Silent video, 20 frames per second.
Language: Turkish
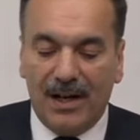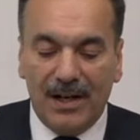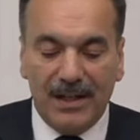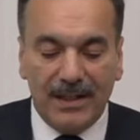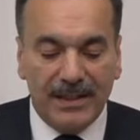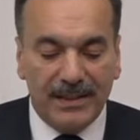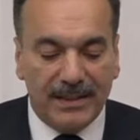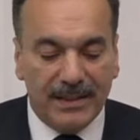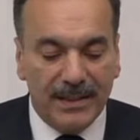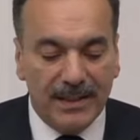
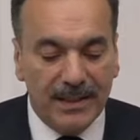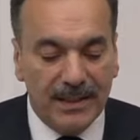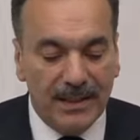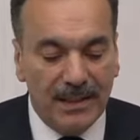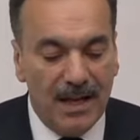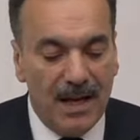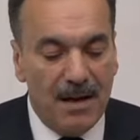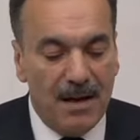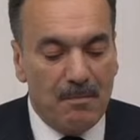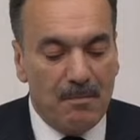
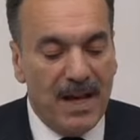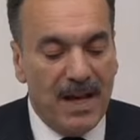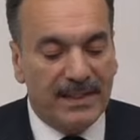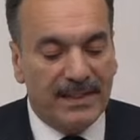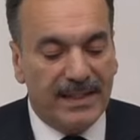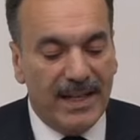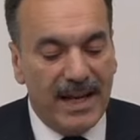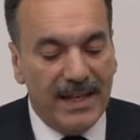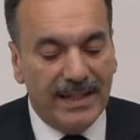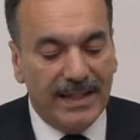algısının
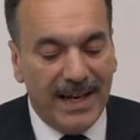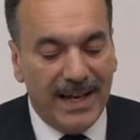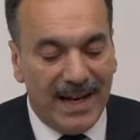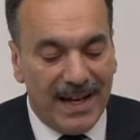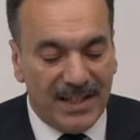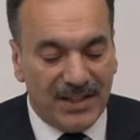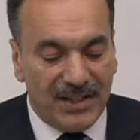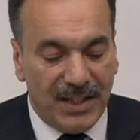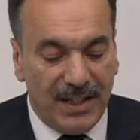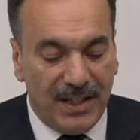mesleğin
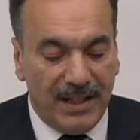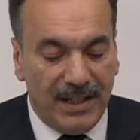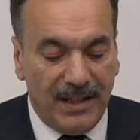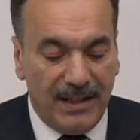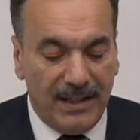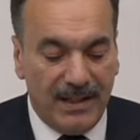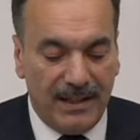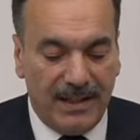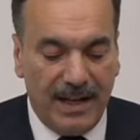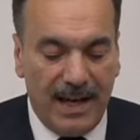
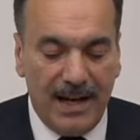geleceğin,